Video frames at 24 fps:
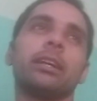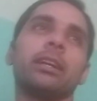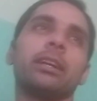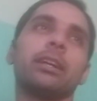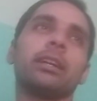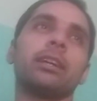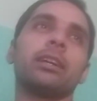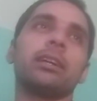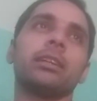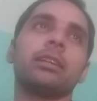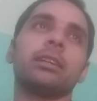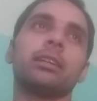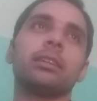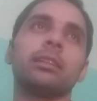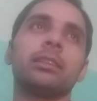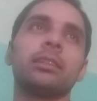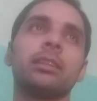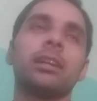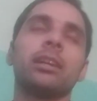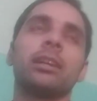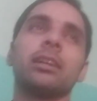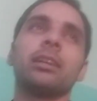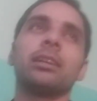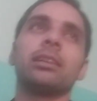है यानी
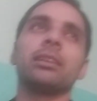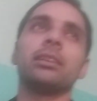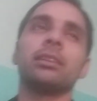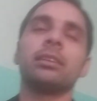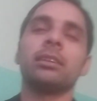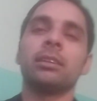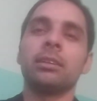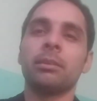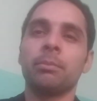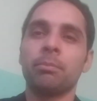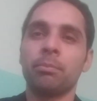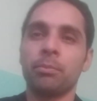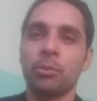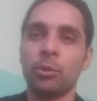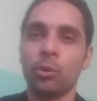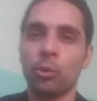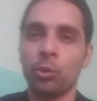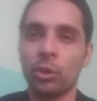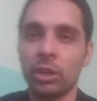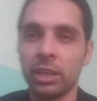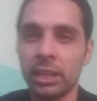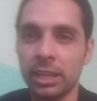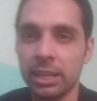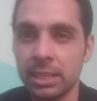
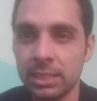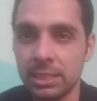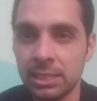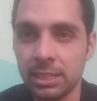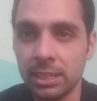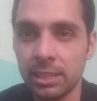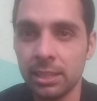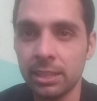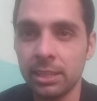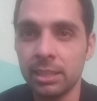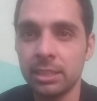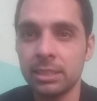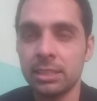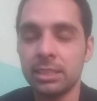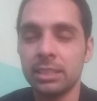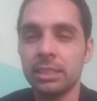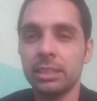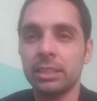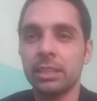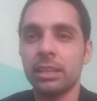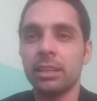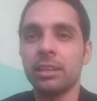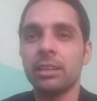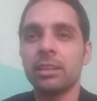प्रोग्रेस है
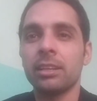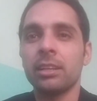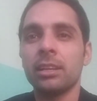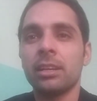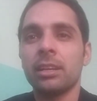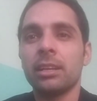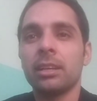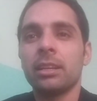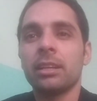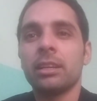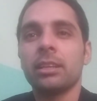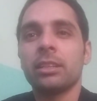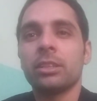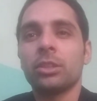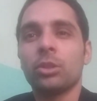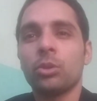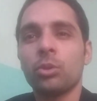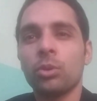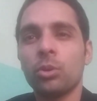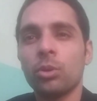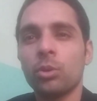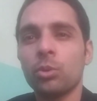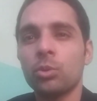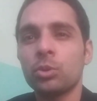ठीक है
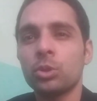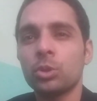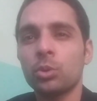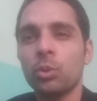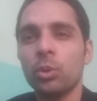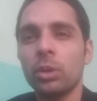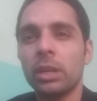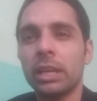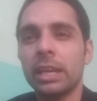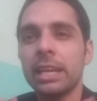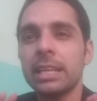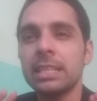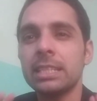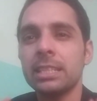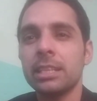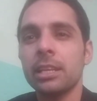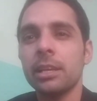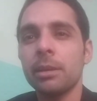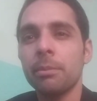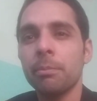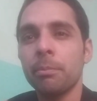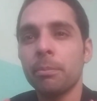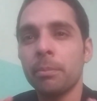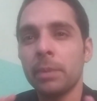तो उसको कैसे
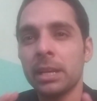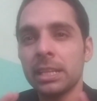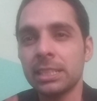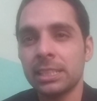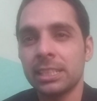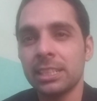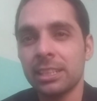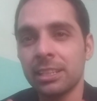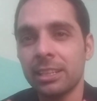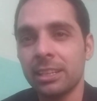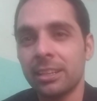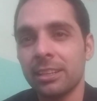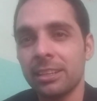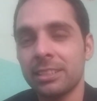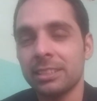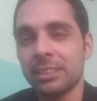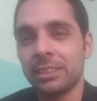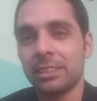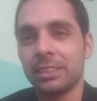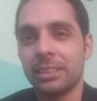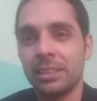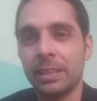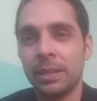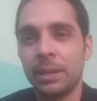मेज़र कर
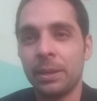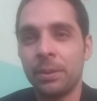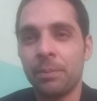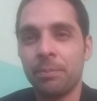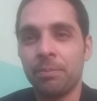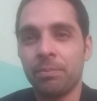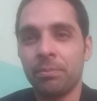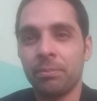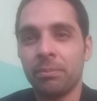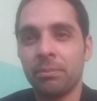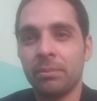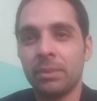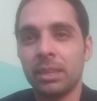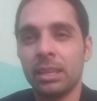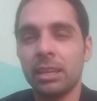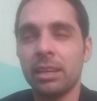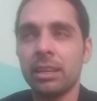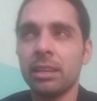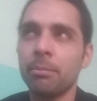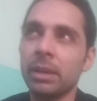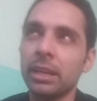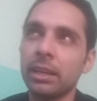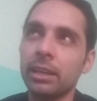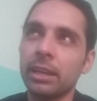सकते हैं
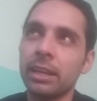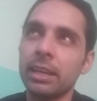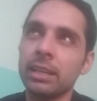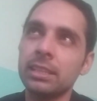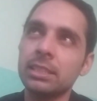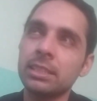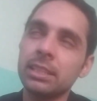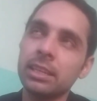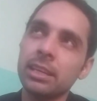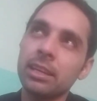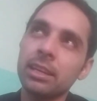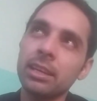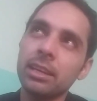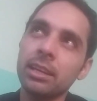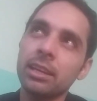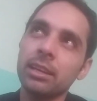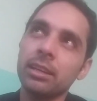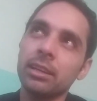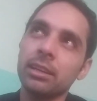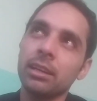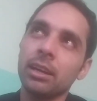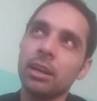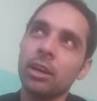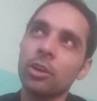यानी मैं कैसे
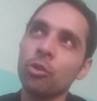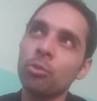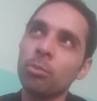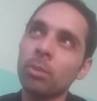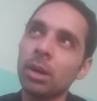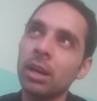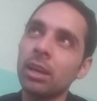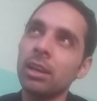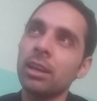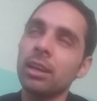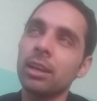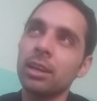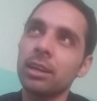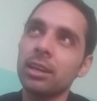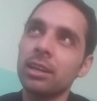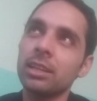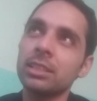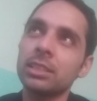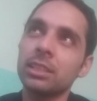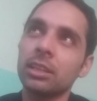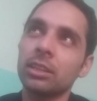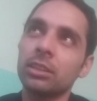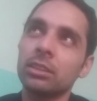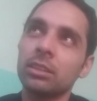अनुमान लगा
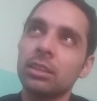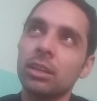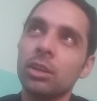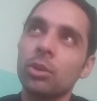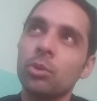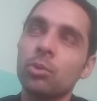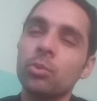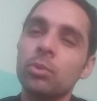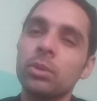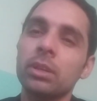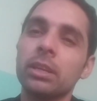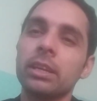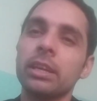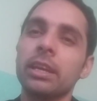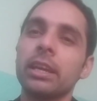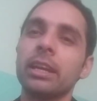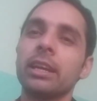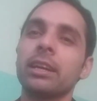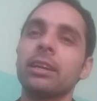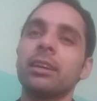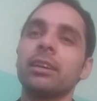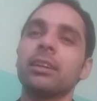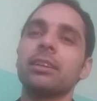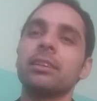सकता हूँ कि
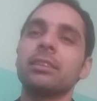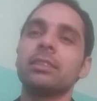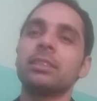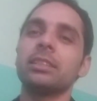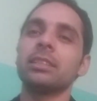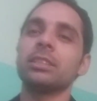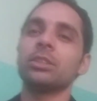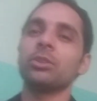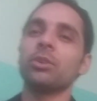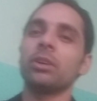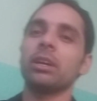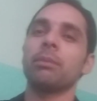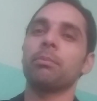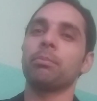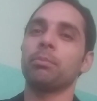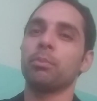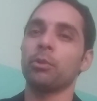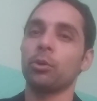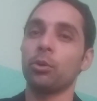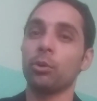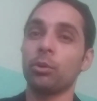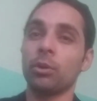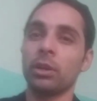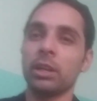एक कंट्री जो है
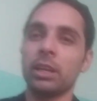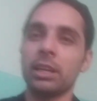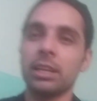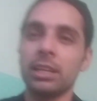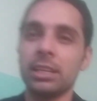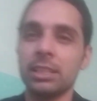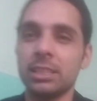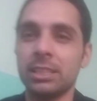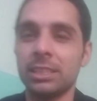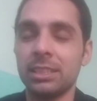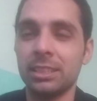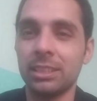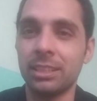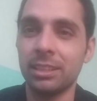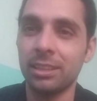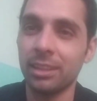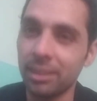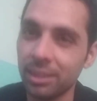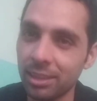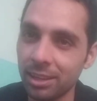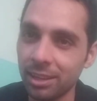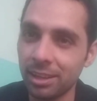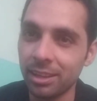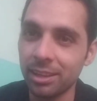प्रोग्रेस कर
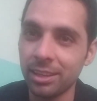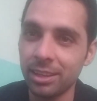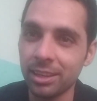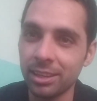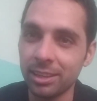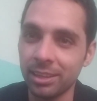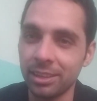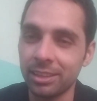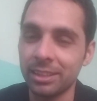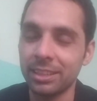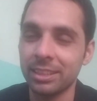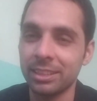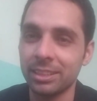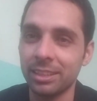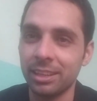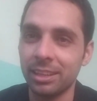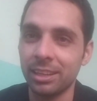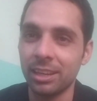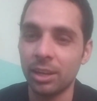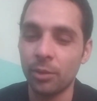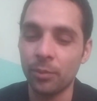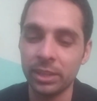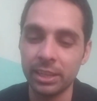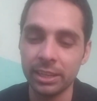रहा है या नहीं कर
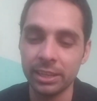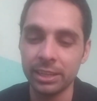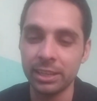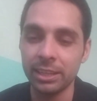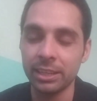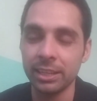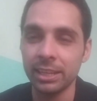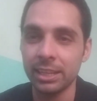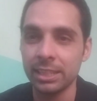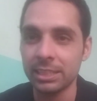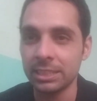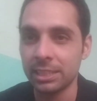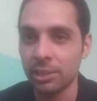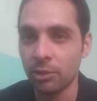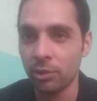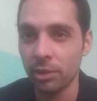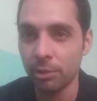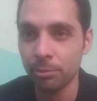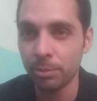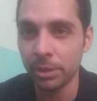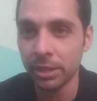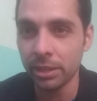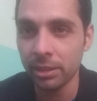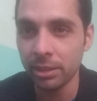रहा वेदर इंडिया इज
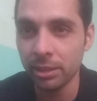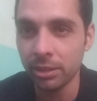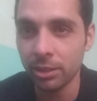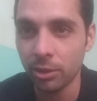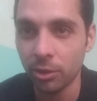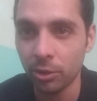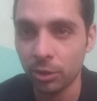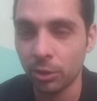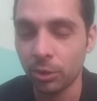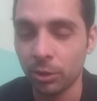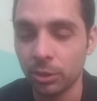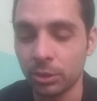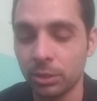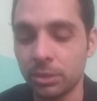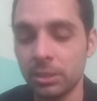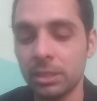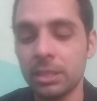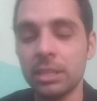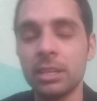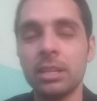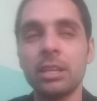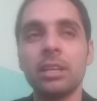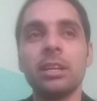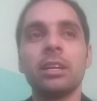डेवलपिंग और नॉट
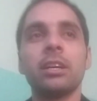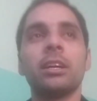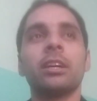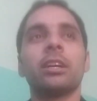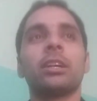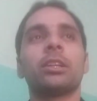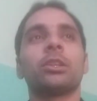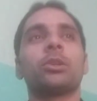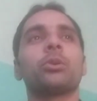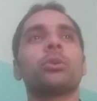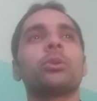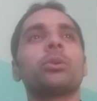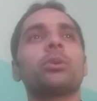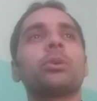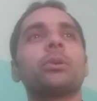तो